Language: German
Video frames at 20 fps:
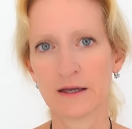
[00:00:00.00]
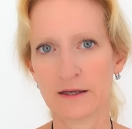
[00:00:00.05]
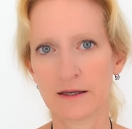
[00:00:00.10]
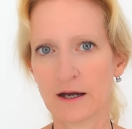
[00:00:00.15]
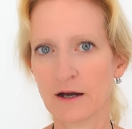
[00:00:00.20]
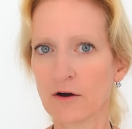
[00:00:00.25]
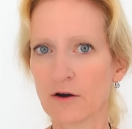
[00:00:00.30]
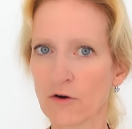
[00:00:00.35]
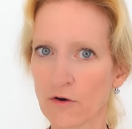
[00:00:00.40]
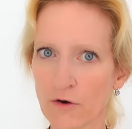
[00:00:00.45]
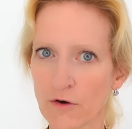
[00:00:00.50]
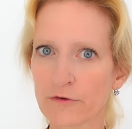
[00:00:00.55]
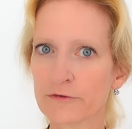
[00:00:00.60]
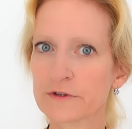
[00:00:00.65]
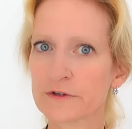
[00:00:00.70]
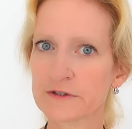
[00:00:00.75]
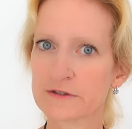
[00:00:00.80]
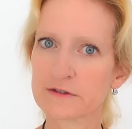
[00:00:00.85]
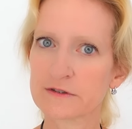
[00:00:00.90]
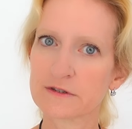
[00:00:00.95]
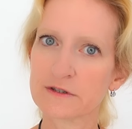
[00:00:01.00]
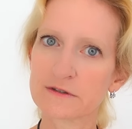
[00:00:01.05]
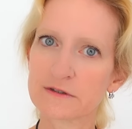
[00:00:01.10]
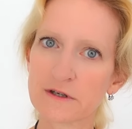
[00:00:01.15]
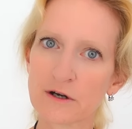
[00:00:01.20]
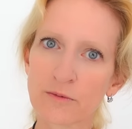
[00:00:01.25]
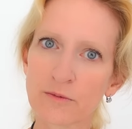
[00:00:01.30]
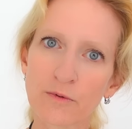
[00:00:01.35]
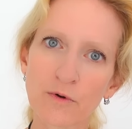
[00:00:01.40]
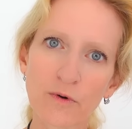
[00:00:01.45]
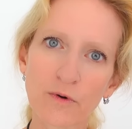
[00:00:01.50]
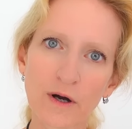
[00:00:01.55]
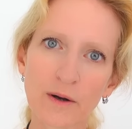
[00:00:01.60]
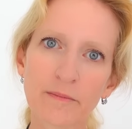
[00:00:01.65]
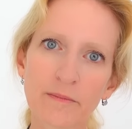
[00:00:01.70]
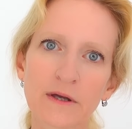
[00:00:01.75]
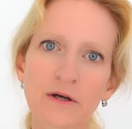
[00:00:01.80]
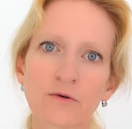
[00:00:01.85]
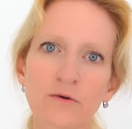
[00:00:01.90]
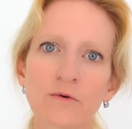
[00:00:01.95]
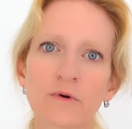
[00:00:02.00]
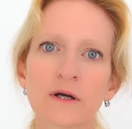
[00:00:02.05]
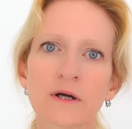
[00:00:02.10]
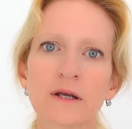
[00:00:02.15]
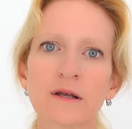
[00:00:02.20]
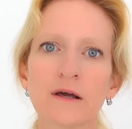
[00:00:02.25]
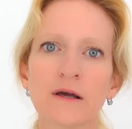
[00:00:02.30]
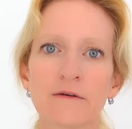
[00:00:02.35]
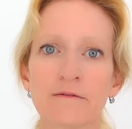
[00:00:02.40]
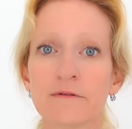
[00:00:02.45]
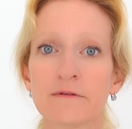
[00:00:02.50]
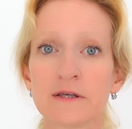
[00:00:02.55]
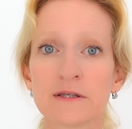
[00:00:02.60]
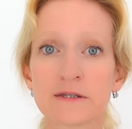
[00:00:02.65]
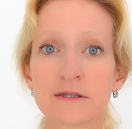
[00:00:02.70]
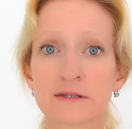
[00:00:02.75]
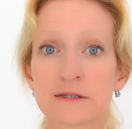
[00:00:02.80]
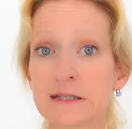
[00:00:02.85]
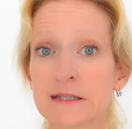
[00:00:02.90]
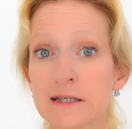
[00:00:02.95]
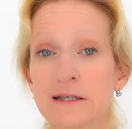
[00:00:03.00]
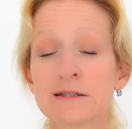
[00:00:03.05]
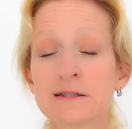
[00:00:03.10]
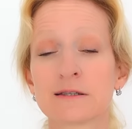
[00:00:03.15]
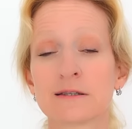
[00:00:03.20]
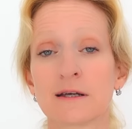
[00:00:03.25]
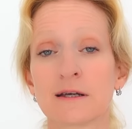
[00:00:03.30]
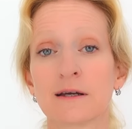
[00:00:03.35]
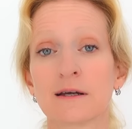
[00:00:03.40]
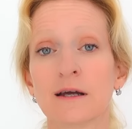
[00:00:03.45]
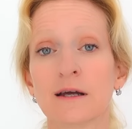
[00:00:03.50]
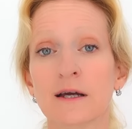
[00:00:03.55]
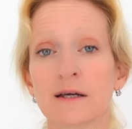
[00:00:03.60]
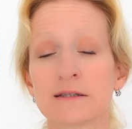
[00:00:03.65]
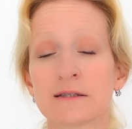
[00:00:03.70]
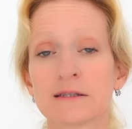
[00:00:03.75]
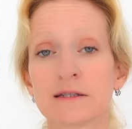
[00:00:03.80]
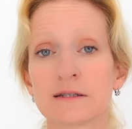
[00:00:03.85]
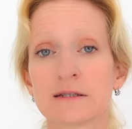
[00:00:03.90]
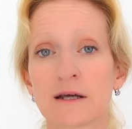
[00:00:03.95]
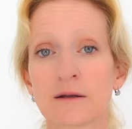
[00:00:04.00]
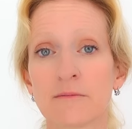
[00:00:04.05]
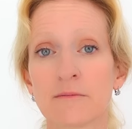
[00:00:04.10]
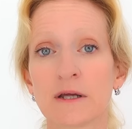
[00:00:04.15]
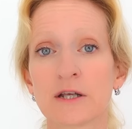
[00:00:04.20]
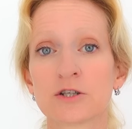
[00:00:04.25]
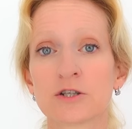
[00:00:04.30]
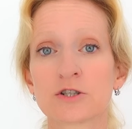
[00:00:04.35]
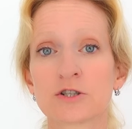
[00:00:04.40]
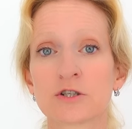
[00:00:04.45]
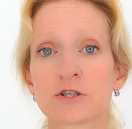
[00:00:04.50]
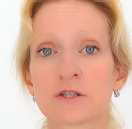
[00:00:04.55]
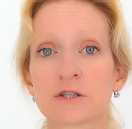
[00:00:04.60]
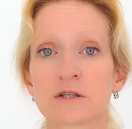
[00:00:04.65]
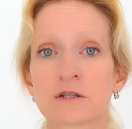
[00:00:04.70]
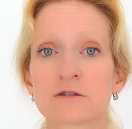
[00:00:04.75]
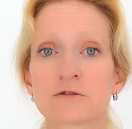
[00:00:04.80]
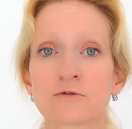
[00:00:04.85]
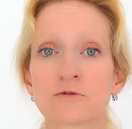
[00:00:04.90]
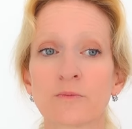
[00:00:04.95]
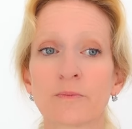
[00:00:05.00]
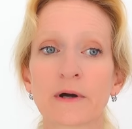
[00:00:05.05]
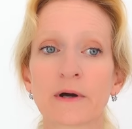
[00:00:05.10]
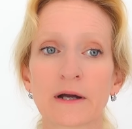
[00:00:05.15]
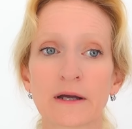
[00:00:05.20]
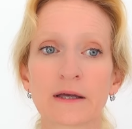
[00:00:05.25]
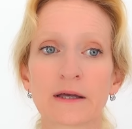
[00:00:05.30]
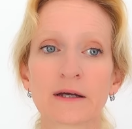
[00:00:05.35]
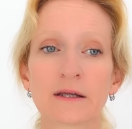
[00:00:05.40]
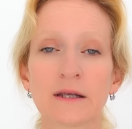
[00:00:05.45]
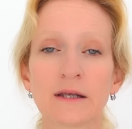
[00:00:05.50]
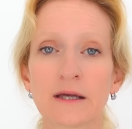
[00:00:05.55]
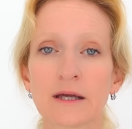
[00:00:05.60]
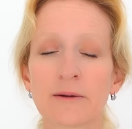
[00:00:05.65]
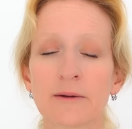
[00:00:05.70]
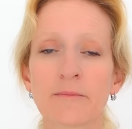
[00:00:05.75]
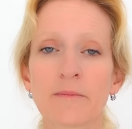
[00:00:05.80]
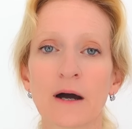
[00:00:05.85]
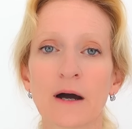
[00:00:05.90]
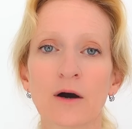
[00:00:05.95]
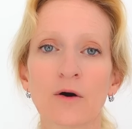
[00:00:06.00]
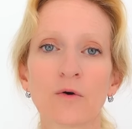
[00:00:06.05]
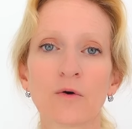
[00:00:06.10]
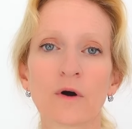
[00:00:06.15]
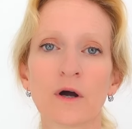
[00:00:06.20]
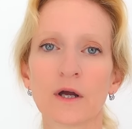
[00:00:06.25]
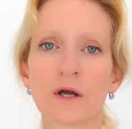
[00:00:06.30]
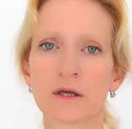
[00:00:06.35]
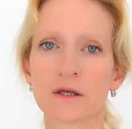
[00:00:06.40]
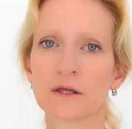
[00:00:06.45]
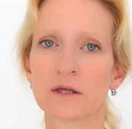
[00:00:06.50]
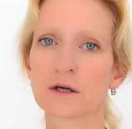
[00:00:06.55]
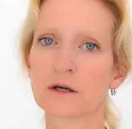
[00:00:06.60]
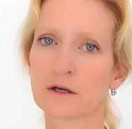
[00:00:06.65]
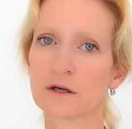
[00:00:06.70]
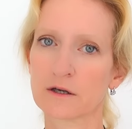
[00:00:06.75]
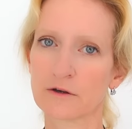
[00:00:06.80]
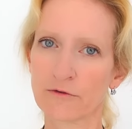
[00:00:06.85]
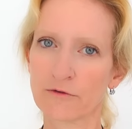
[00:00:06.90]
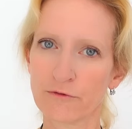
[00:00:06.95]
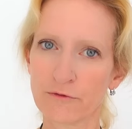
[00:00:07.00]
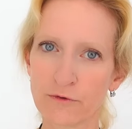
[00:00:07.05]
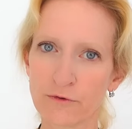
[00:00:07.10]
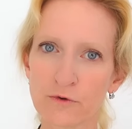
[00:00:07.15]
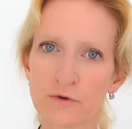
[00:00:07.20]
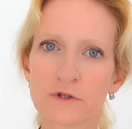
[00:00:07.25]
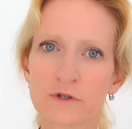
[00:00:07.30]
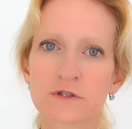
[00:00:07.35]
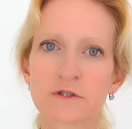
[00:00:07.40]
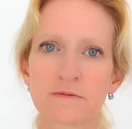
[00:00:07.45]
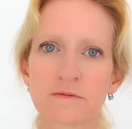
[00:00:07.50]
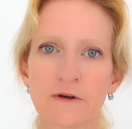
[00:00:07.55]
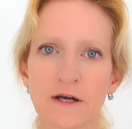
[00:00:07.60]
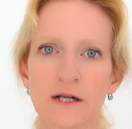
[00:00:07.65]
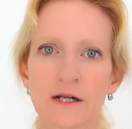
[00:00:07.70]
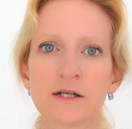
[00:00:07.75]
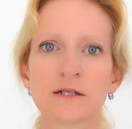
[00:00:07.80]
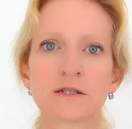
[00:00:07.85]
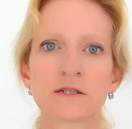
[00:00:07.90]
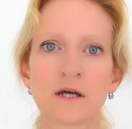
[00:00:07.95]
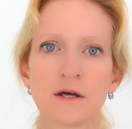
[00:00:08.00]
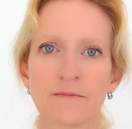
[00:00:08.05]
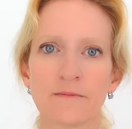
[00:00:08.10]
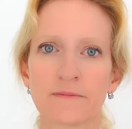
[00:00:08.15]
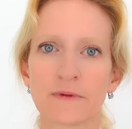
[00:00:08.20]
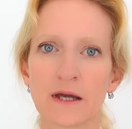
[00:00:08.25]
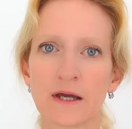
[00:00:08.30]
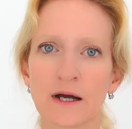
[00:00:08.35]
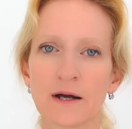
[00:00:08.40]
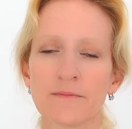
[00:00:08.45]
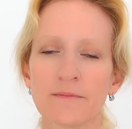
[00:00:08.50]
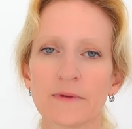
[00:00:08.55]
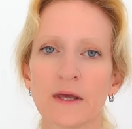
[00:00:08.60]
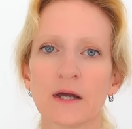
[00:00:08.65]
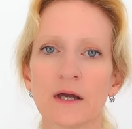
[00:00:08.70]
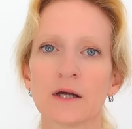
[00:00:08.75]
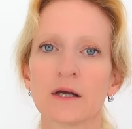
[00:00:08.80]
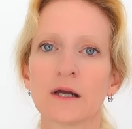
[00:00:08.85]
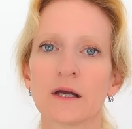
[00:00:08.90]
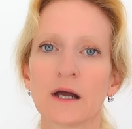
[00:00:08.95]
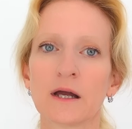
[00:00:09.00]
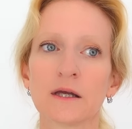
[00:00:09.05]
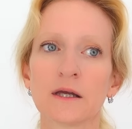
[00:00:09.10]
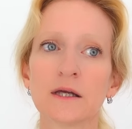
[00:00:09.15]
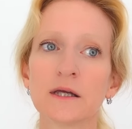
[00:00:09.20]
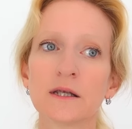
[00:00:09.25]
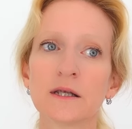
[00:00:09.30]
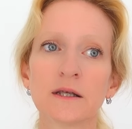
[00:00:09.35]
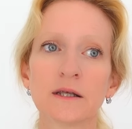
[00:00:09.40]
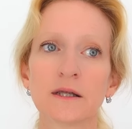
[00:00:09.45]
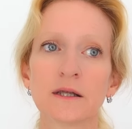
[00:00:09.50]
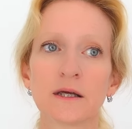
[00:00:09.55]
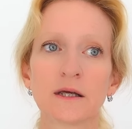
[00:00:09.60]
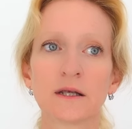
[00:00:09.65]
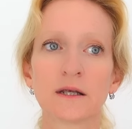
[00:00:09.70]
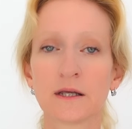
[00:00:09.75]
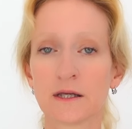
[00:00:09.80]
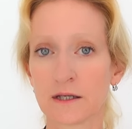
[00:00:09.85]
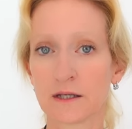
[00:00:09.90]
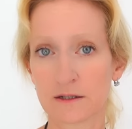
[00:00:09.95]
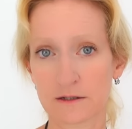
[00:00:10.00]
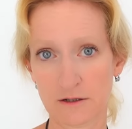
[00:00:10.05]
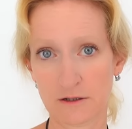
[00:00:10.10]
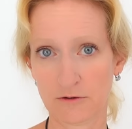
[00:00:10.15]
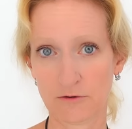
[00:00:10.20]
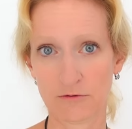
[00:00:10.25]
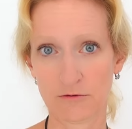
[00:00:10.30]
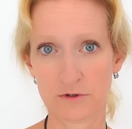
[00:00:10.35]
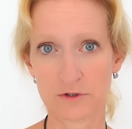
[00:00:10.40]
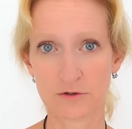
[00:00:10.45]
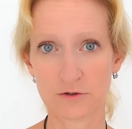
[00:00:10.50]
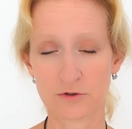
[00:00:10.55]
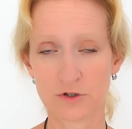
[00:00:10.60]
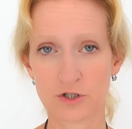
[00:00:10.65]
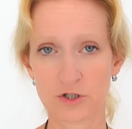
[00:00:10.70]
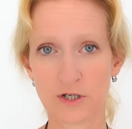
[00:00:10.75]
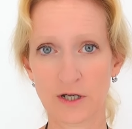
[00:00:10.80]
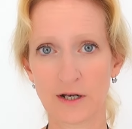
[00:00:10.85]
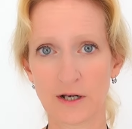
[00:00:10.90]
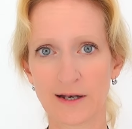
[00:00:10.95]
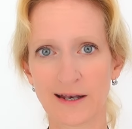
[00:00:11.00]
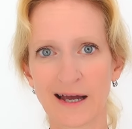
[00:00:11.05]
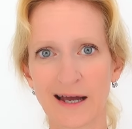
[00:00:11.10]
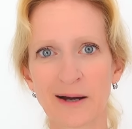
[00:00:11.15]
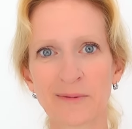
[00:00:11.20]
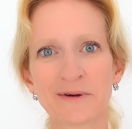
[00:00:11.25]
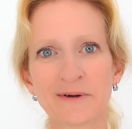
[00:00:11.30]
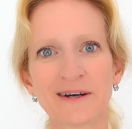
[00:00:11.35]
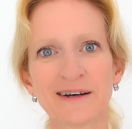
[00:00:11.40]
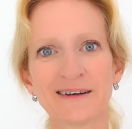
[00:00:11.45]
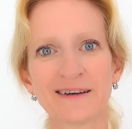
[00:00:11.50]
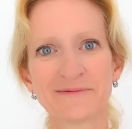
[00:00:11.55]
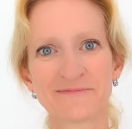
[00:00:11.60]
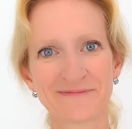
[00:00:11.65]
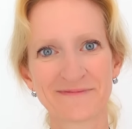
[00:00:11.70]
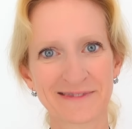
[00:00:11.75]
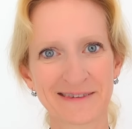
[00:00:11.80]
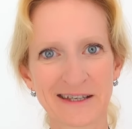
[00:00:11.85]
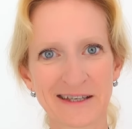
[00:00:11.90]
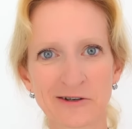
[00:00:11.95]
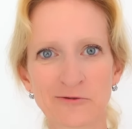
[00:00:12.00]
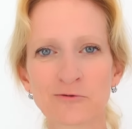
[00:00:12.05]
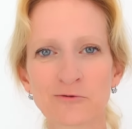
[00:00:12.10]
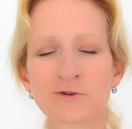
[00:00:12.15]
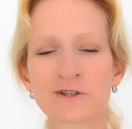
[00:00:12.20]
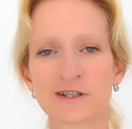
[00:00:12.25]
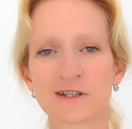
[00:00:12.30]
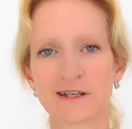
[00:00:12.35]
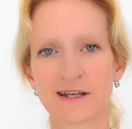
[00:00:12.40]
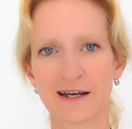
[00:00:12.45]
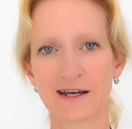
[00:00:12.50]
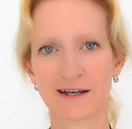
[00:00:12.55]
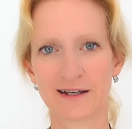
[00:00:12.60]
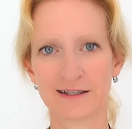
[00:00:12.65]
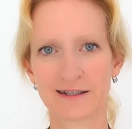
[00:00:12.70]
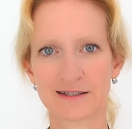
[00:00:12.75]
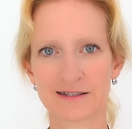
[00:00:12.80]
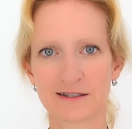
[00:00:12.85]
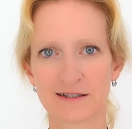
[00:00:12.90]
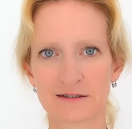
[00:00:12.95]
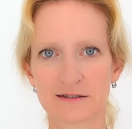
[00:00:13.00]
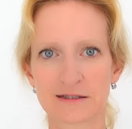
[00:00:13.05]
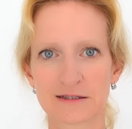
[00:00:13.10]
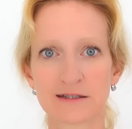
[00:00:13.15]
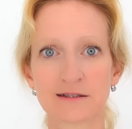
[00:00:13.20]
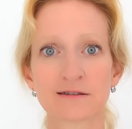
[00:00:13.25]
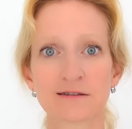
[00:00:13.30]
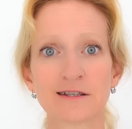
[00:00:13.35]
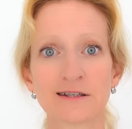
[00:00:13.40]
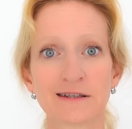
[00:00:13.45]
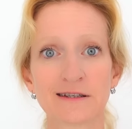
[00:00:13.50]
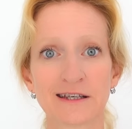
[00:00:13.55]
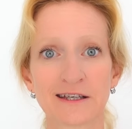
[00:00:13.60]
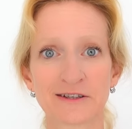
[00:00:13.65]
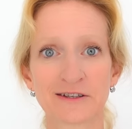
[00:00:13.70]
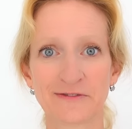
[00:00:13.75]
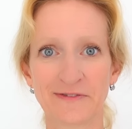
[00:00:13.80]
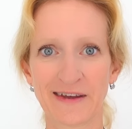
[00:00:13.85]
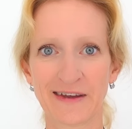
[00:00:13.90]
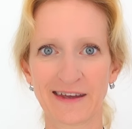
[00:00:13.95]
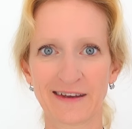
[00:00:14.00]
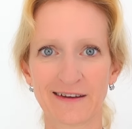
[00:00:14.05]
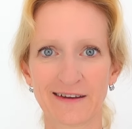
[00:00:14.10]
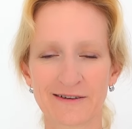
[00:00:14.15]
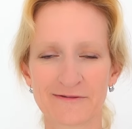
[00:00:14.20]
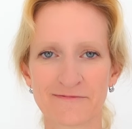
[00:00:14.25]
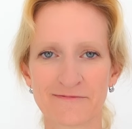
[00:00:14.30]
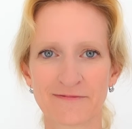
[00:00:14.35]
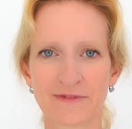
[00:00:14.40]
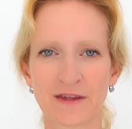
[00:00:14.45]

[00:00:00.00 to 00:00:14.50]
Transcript: Ja, oft sind es auch Programmierungen wie diese, die dann Menschen dazu bringen, eben auch ihre Gefühlswelt, ja, in den Hintergrund zu stellen. Aber die gute Nachricht ist, sie sind nicht weg.